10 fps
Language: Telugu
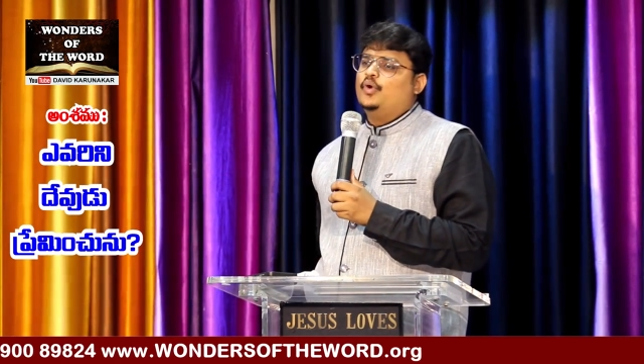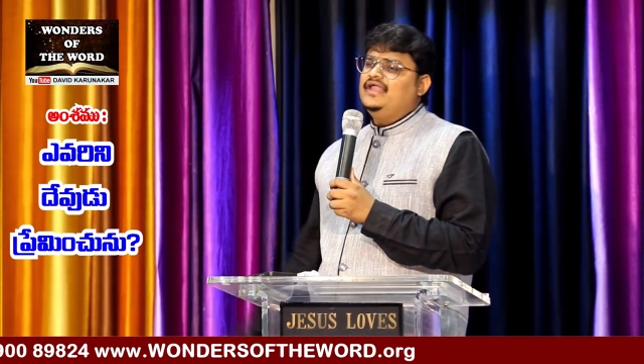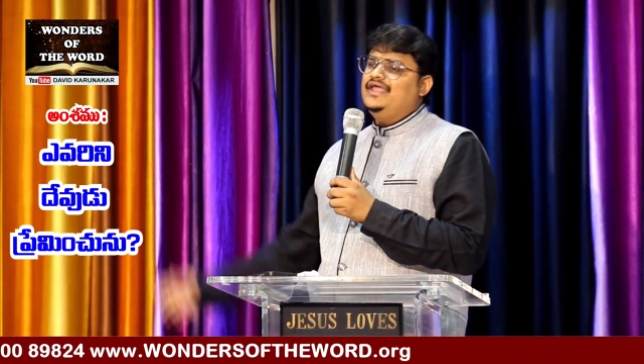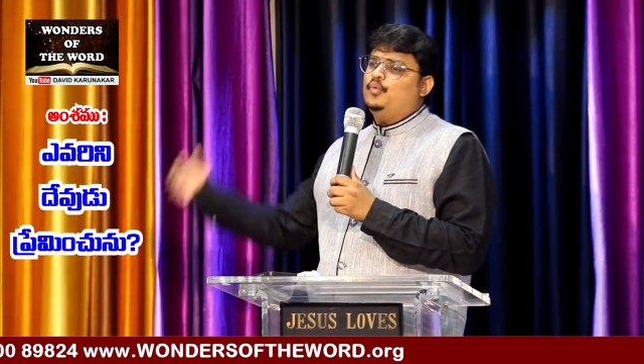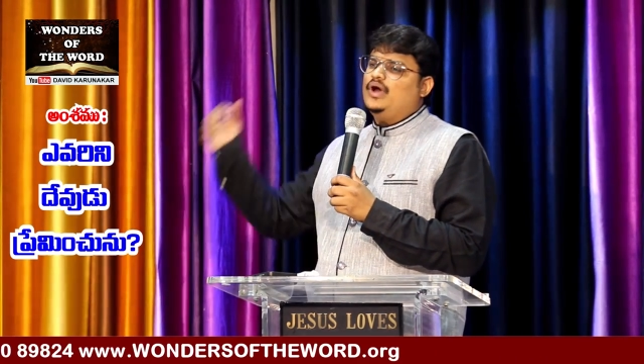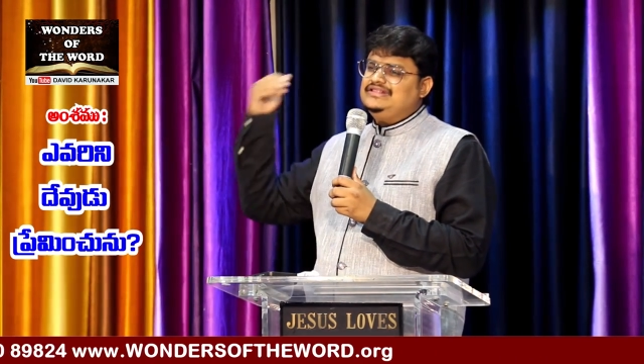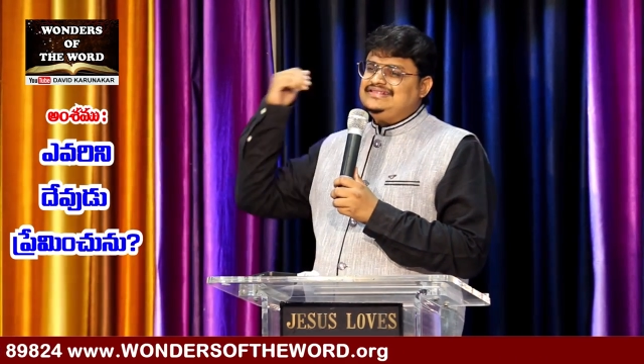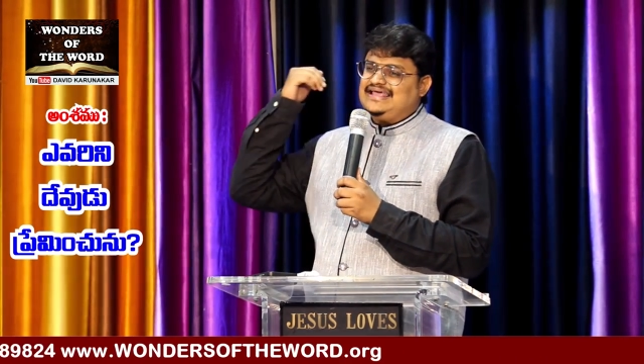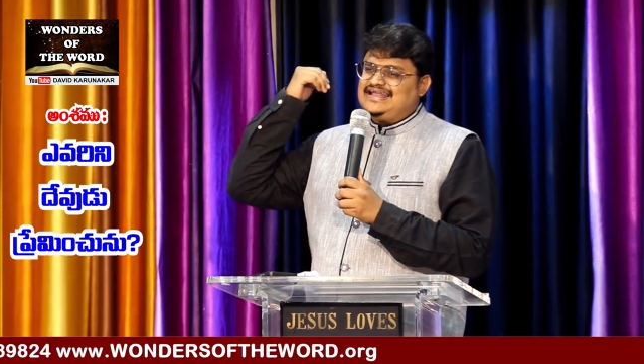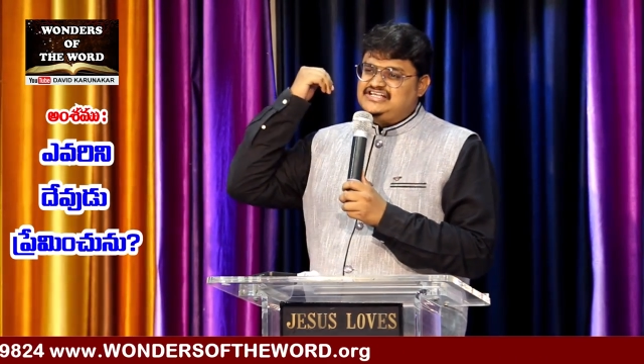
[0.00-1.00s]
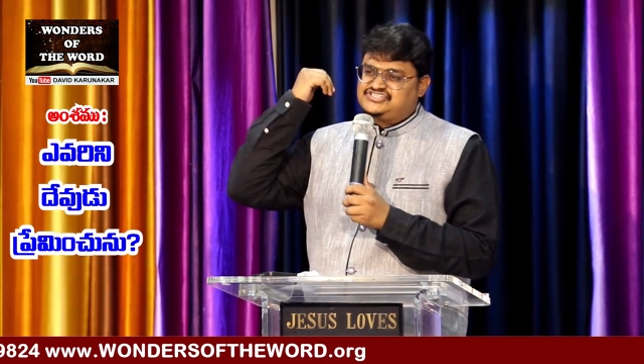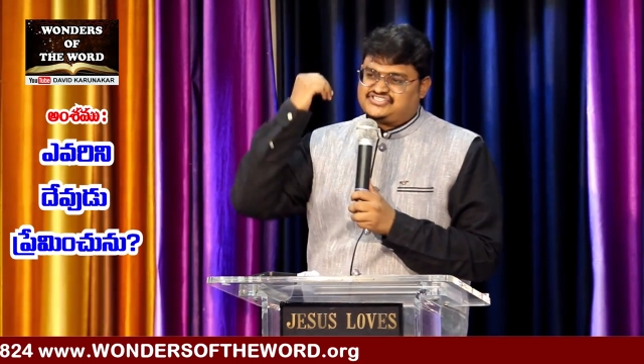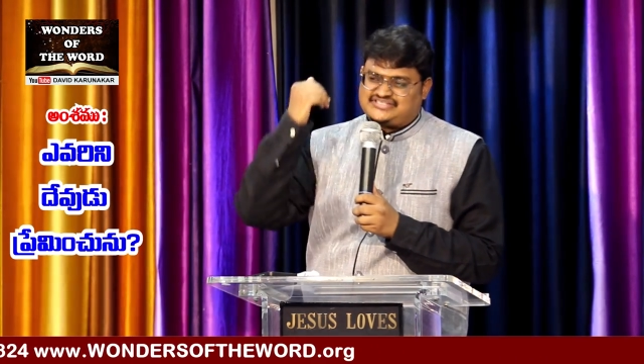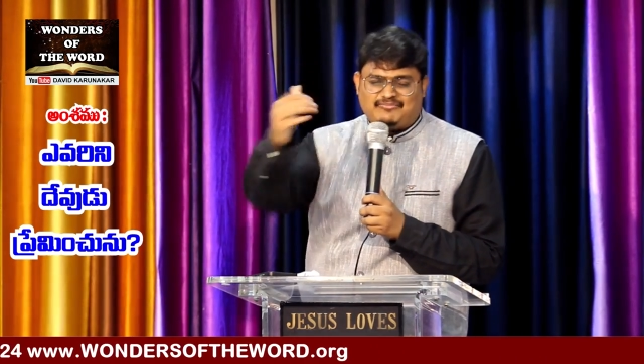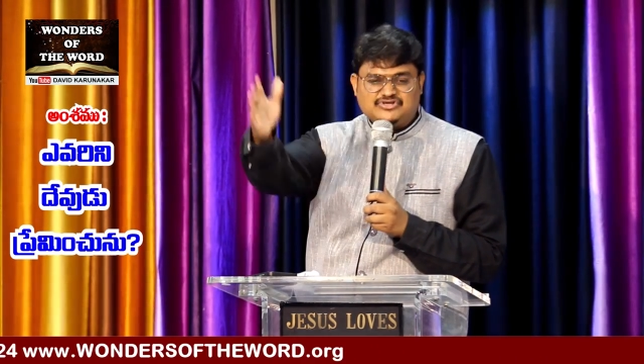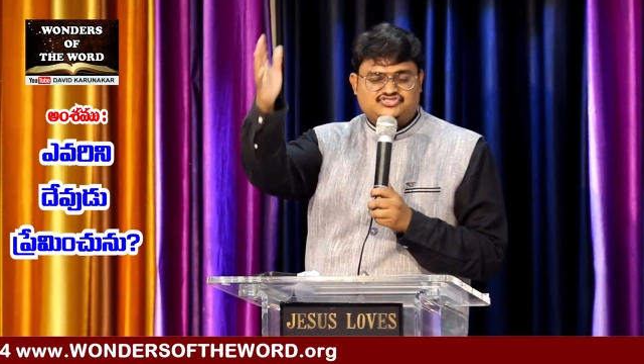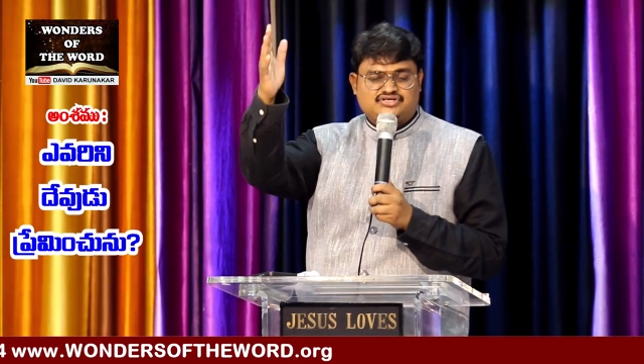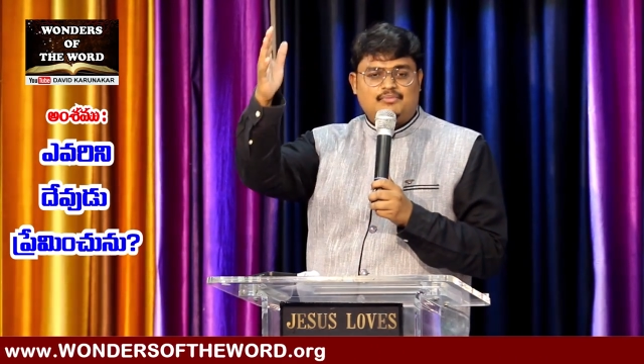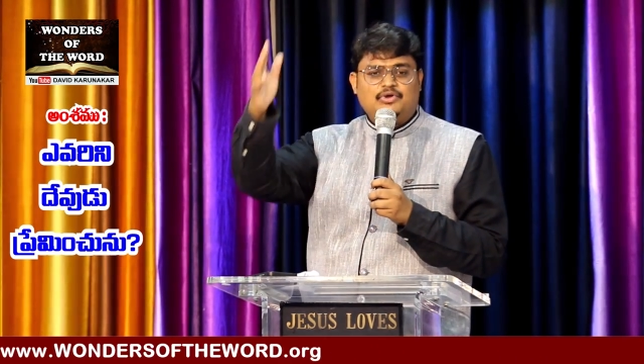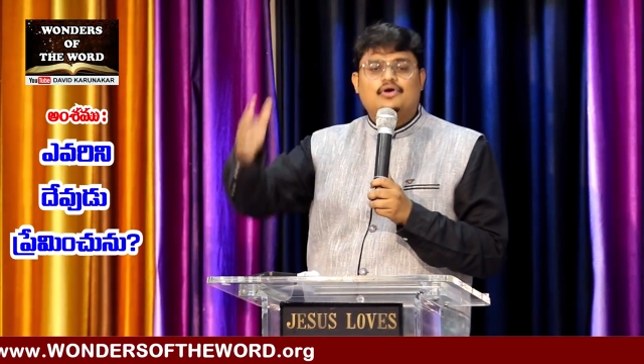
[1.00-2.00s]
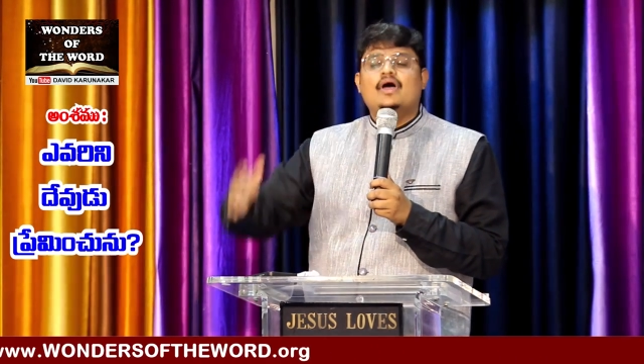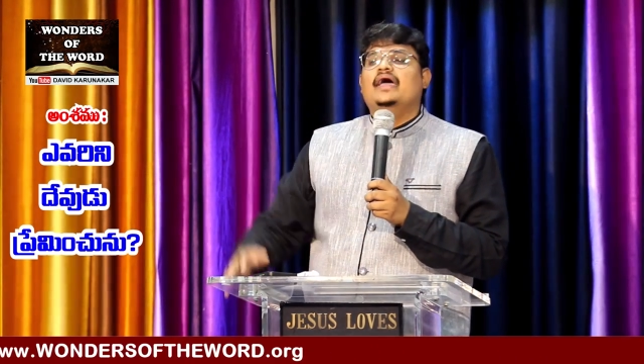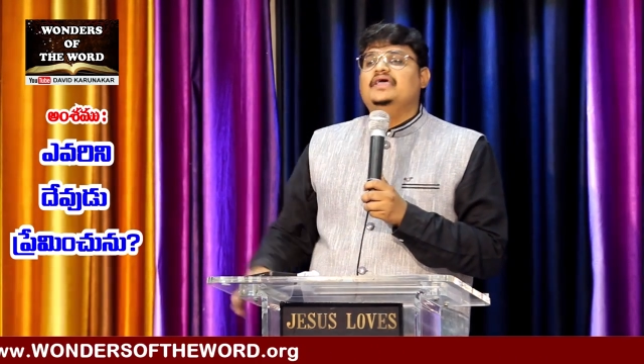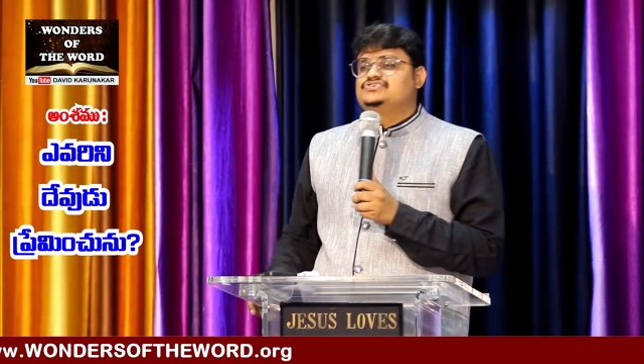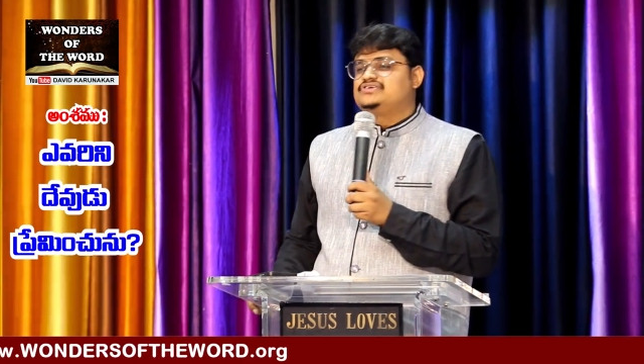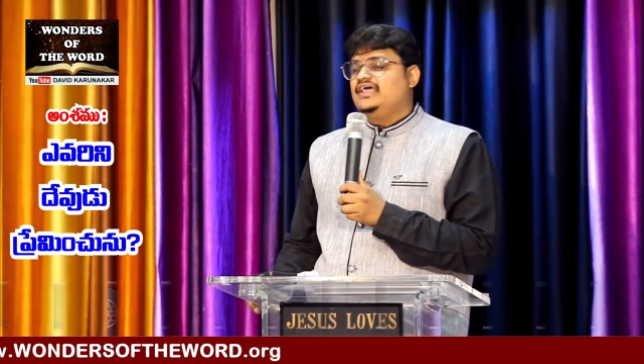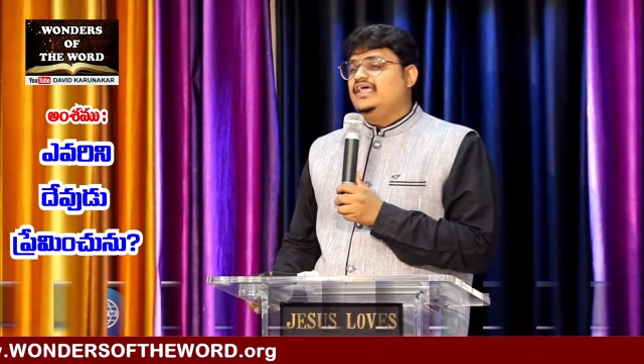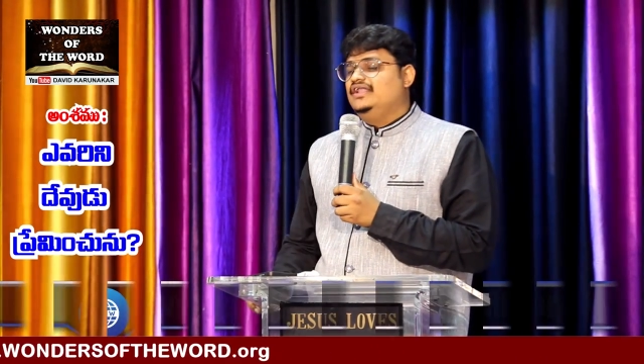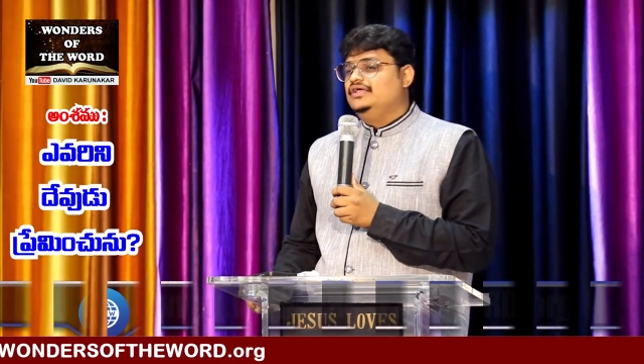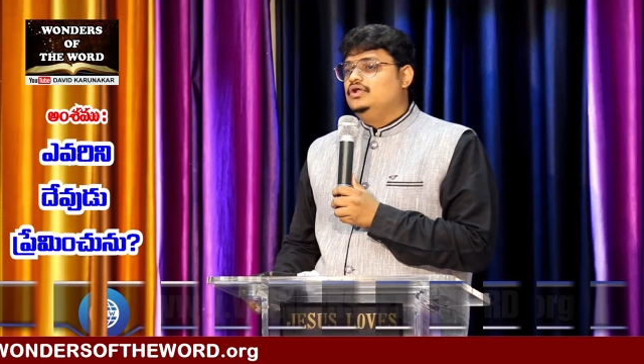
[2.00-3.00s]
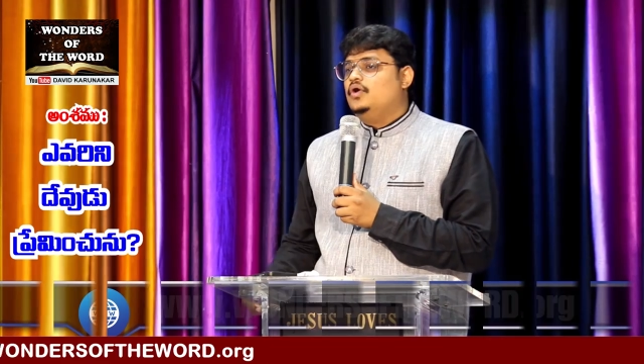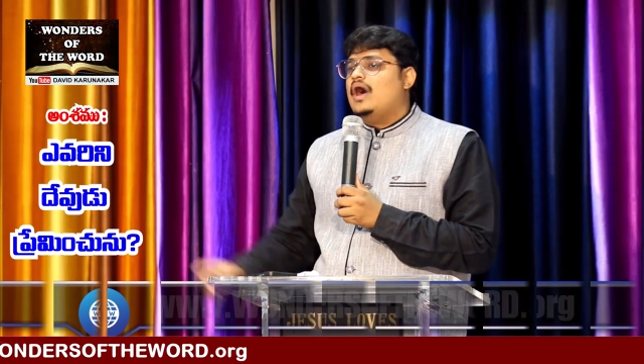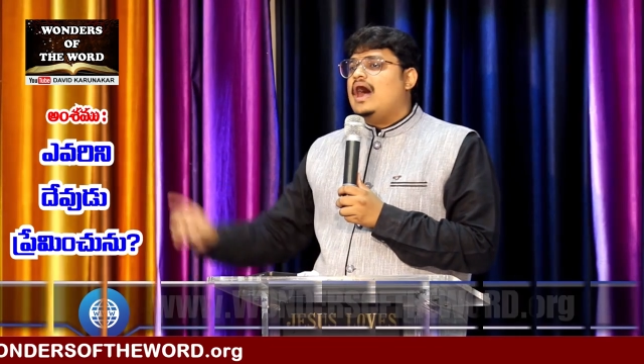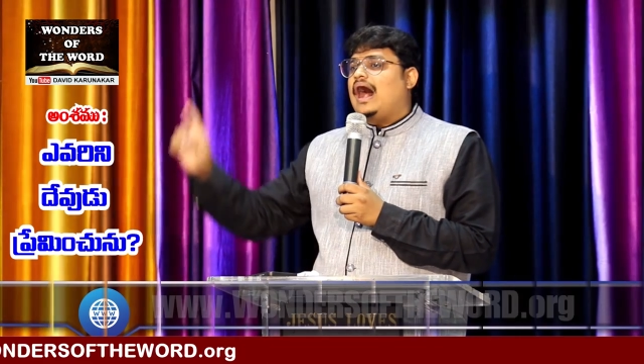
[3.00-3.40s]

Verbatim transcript: కొన్ని వందల సంవత్సరములు ఇజ్రాయేలీలు